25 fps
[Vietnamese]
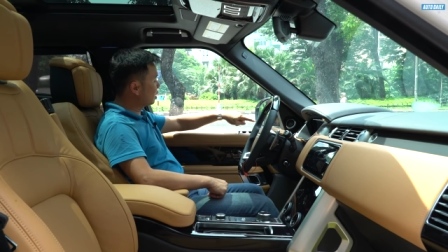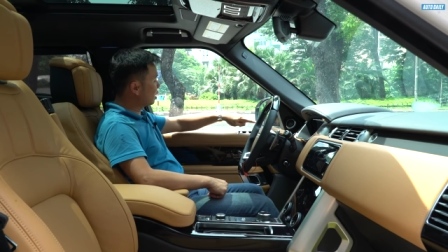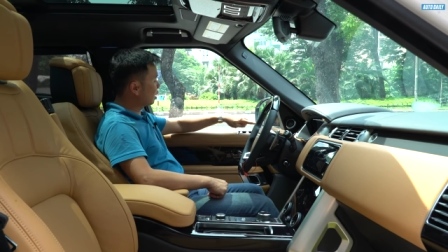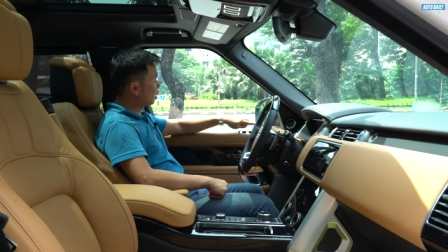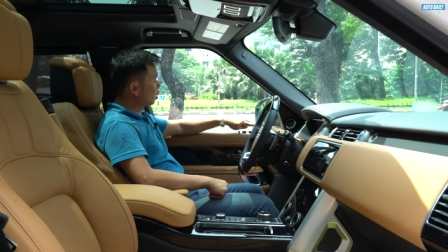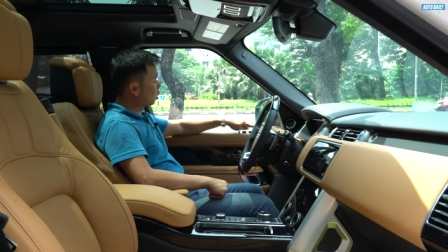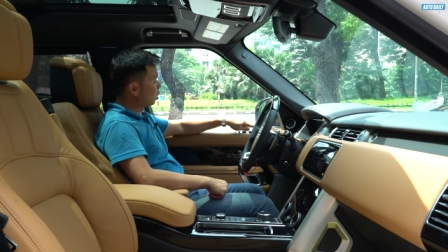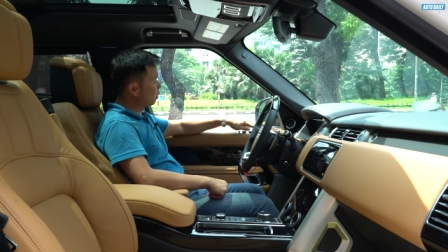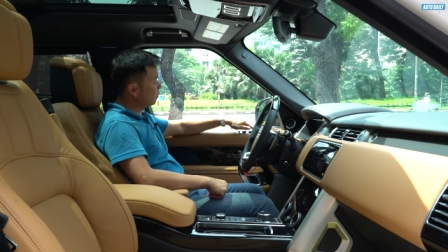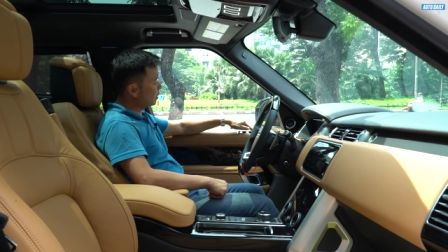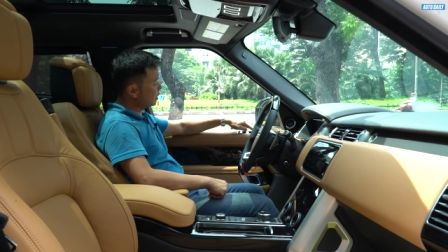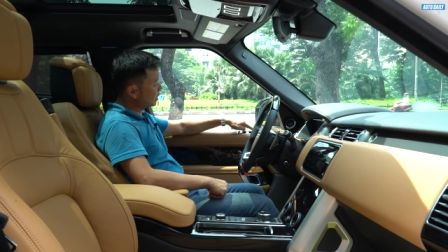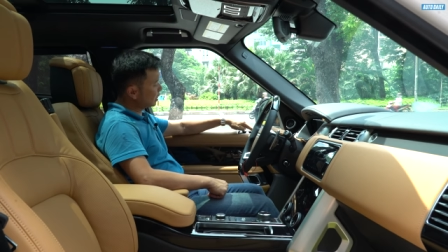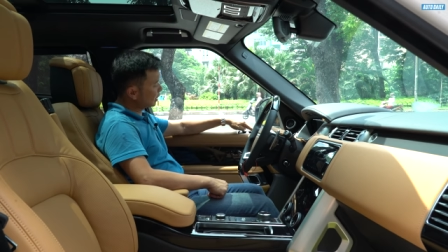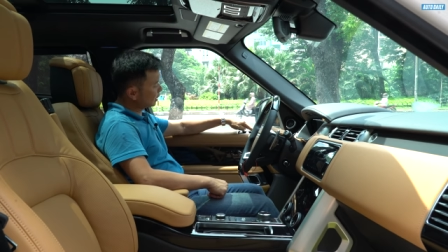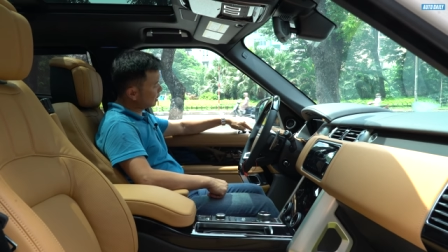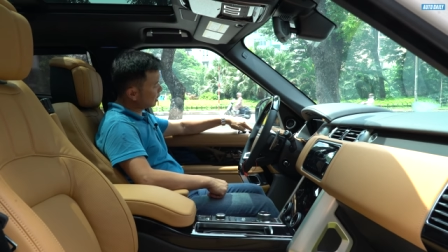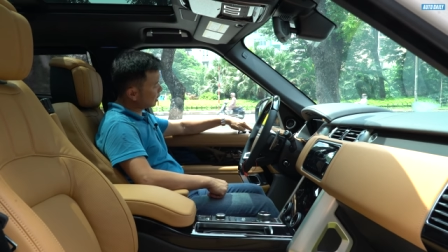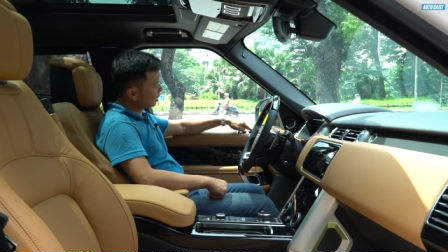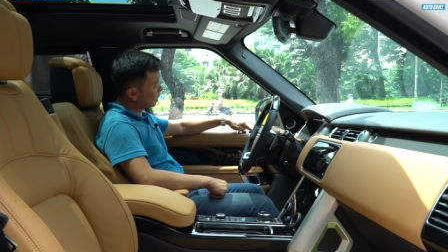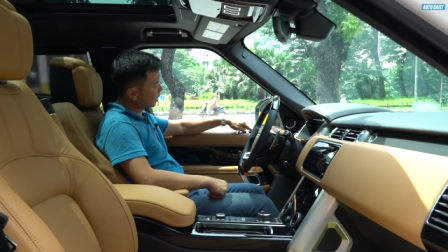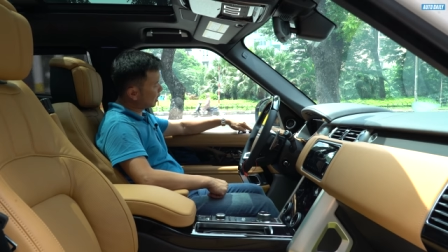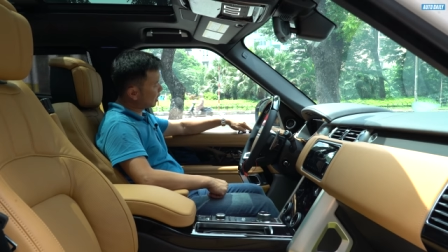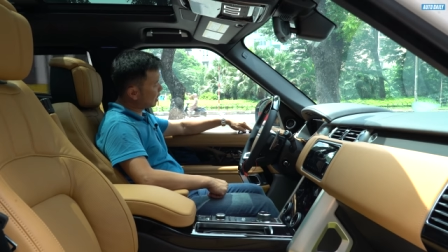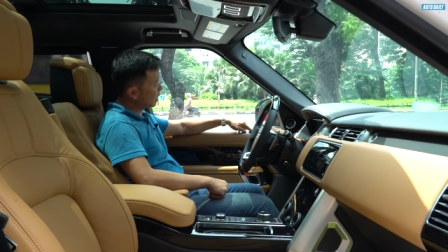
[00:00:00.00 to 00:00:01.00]
nhiên đối với những cái
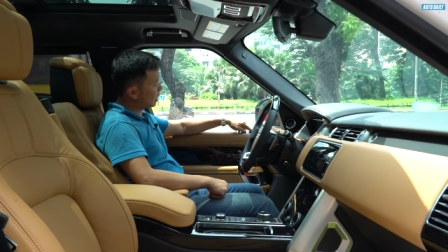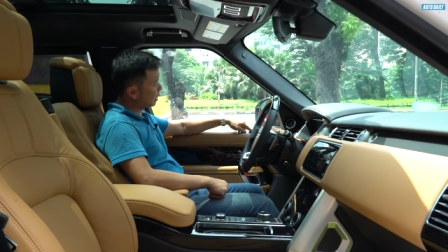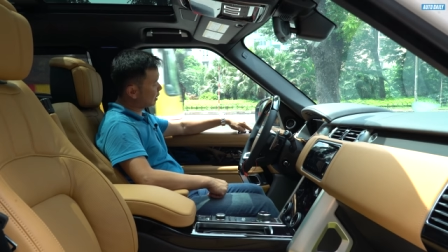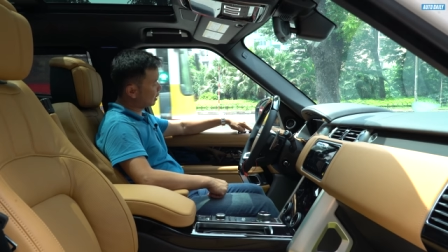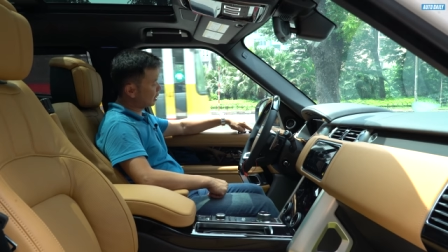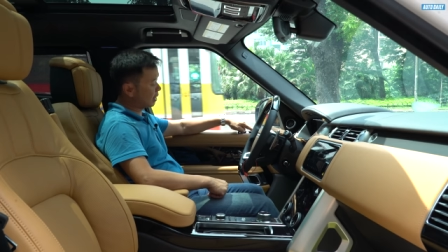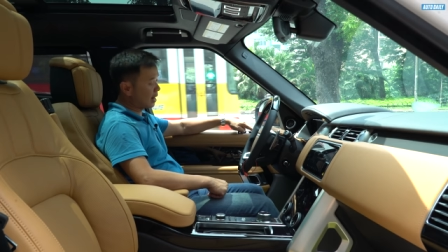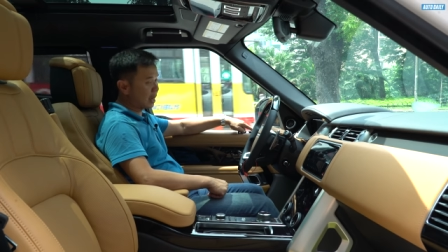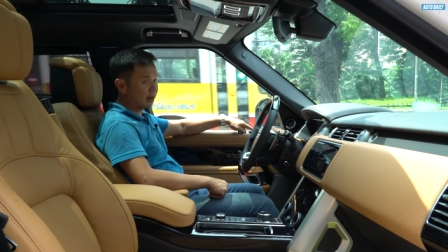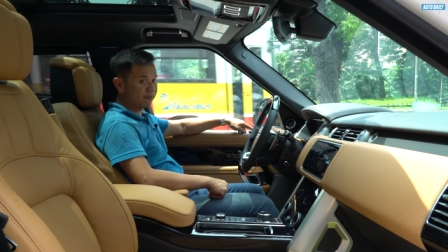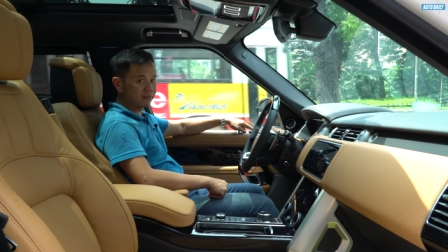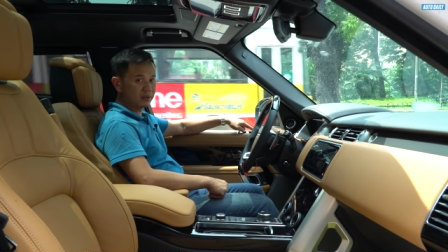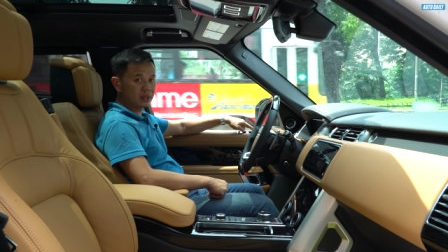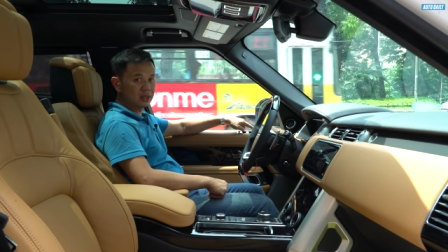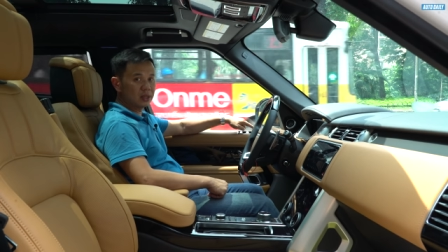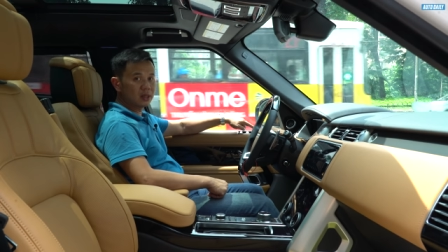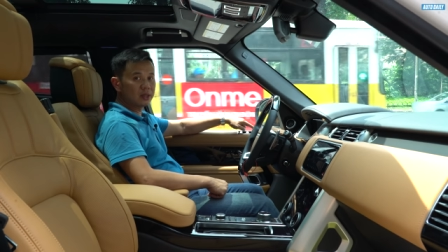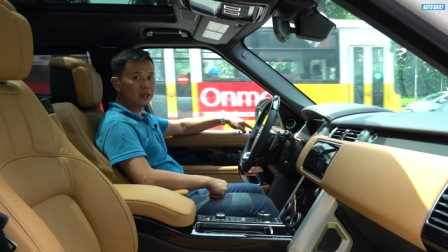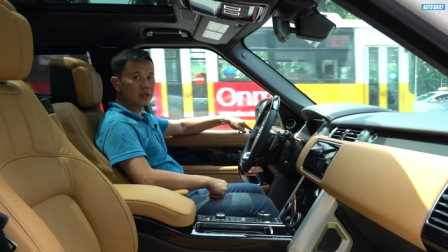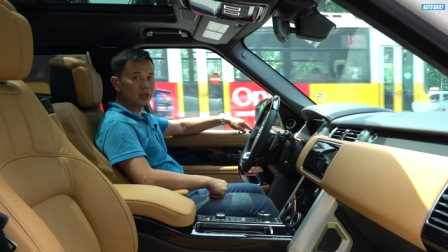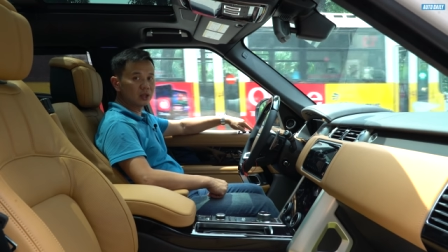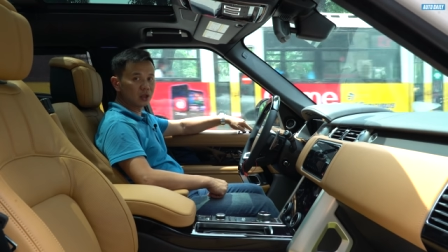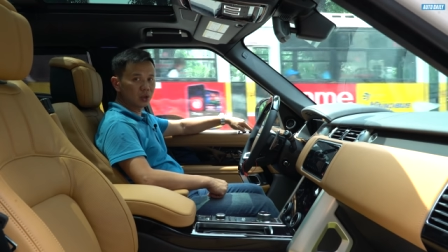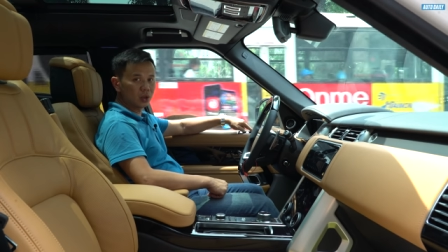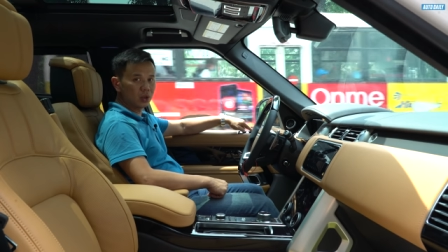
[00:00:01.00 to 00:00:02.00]
thiết kế này thì đẹp thì
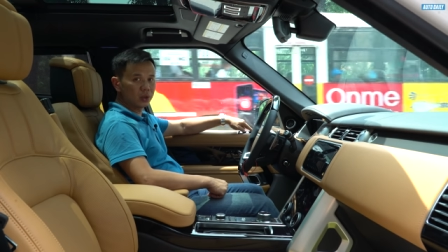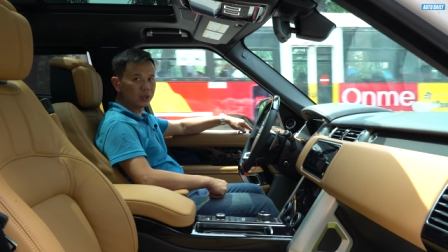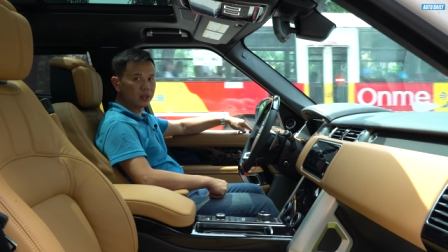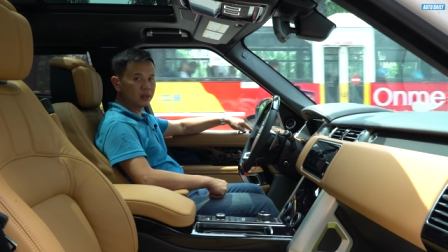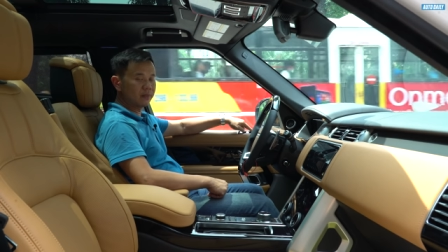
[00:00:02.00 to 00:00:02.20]
đương nhiên rồi